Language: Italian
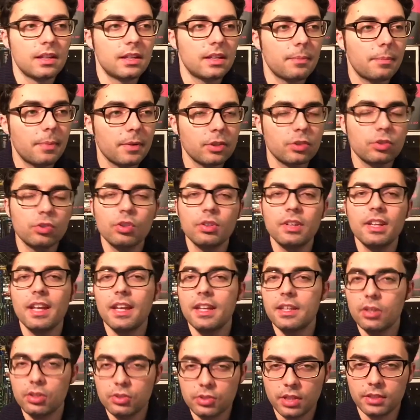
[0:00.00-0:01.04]
le persone
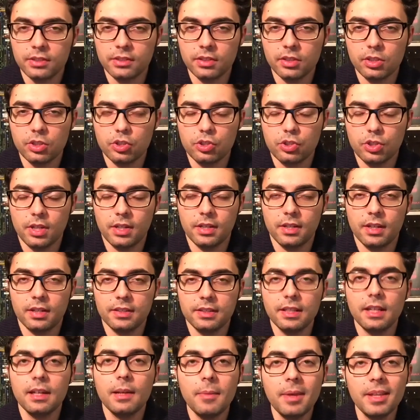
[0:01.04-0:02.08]
e gli oggetti di scena,
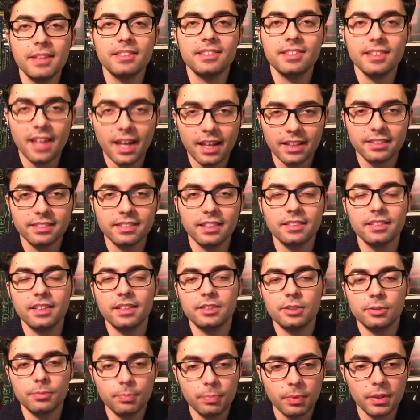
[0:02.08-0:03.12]
gli elementi atti ad
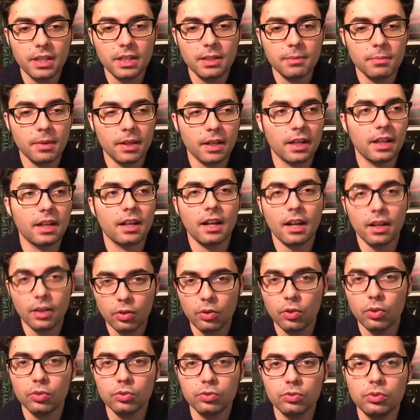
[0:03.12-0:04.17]
esprimere il
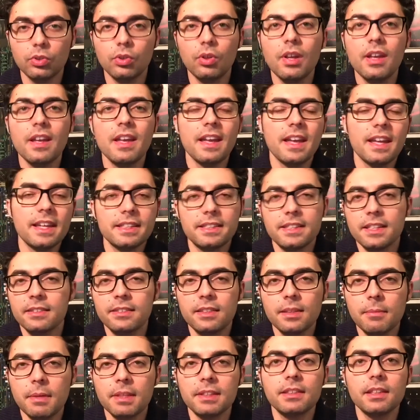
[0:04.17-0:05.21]
racconto e i
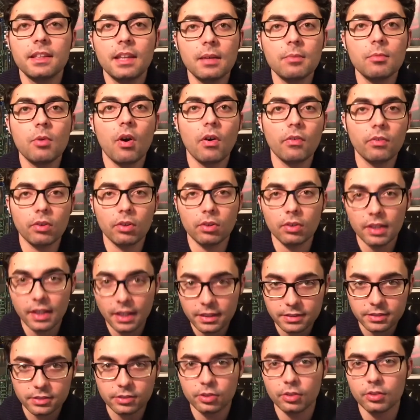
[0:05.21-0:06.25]
sentimenti che muovono le
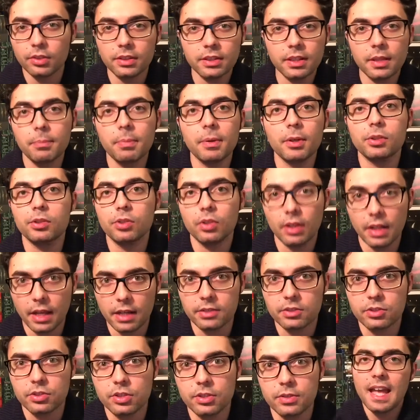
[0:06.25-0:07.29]
azioni dei
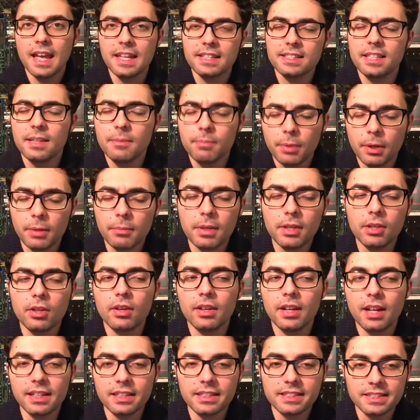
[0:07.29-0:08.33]
personaggi. È sempre meglio
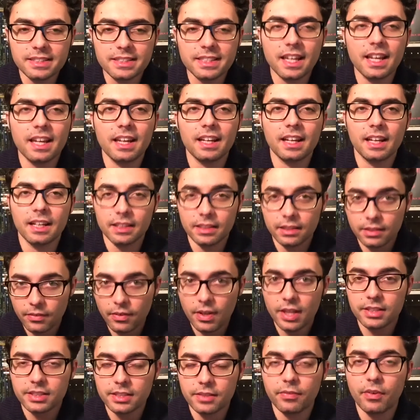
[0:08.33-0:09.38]
analizzare le
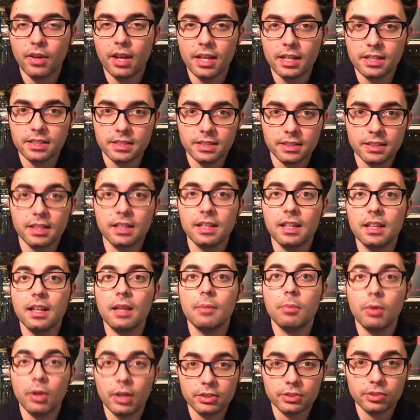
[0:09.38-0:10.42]
diverse fasi
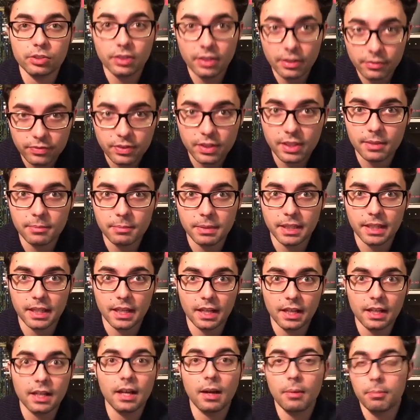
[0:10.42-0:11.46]
dell'elaborazione
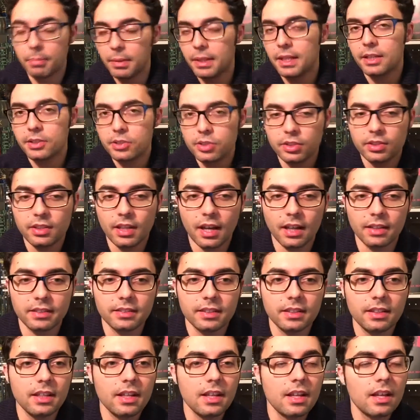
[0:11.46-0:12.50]
filmica, appena citate,